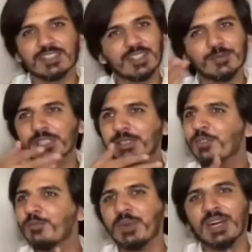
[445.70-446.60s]
कम अज़ कम
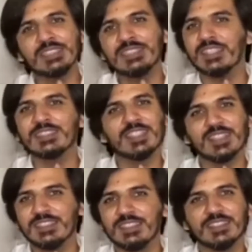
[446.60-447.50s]
मैंने माँ याद
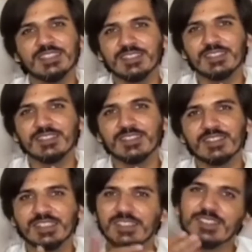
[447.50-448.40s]
करा देती है
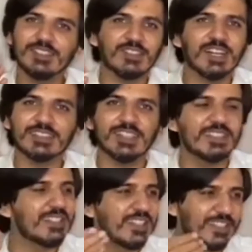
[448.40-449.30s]
कि वाह
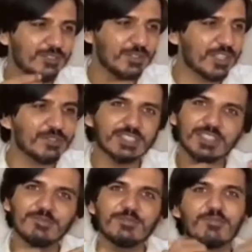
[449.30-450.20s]
थानेदारा तूने कम अज़
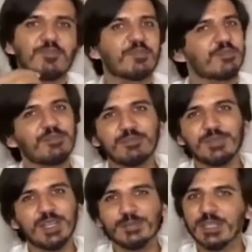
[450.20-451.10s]
कम
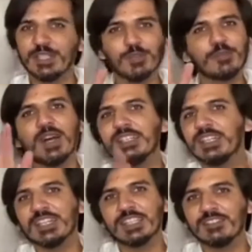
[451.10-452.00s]
मेरे बेटे को माँ
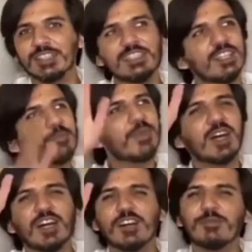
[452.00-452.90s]
याद करवा दी कि
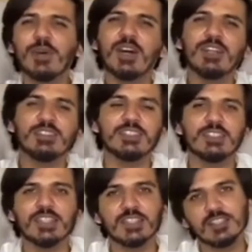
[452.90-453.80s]
माँ माँ
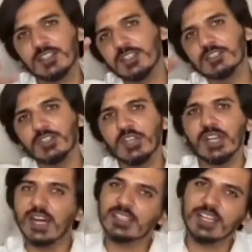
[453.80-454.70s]
चीख रहा है तो ये
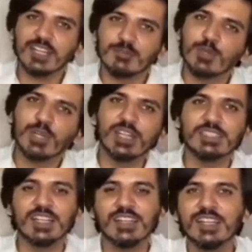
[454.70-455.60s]
हालात है कि बुरके
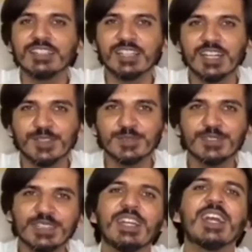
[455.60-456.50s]
चढ़ गए हैं जनाब
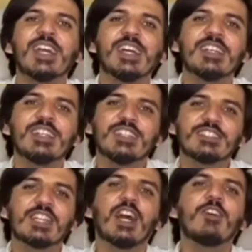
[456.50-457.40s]
ये हैं
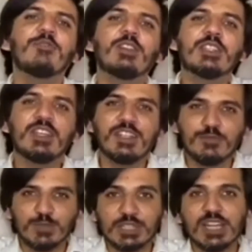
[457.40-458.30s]
सहाफ़त के
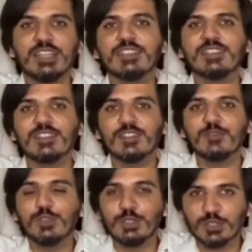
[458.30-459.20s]
मुजाहिद
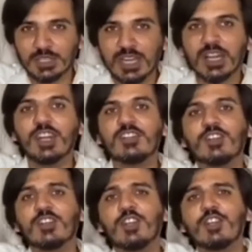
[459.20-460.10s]
वो जो था कि
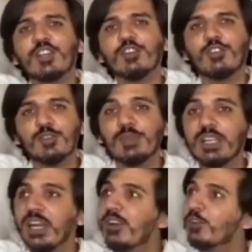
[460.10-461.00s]
टक्कर के लोग
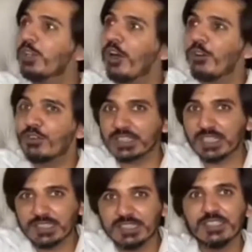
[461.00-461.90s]
मिले हैं वो लाहौर से
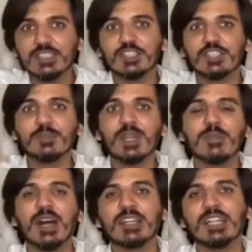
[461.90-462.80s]
दुबई
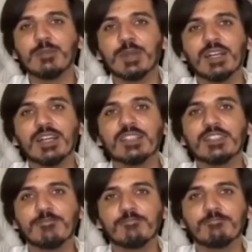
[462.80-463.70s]
भाग रहा था पकड़ा गया
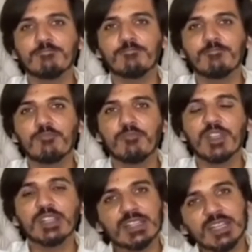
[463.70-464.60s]
था
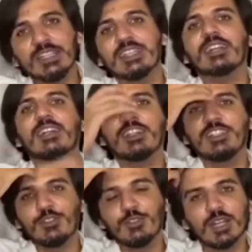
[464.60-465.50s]
इतने ही टक्कर के
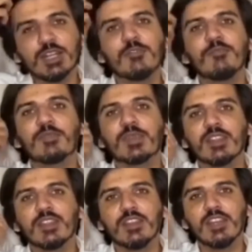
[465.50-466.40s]
ये लोग हैं
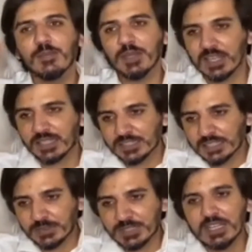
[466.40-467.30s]
इमरान खान
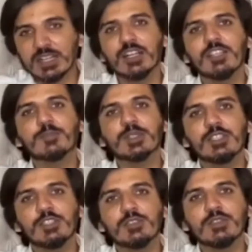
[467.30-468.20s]
साहब की अलग हालत
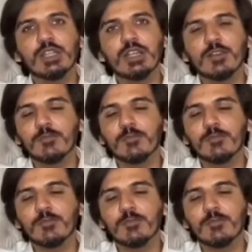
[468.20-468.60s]
पतली हुई भी है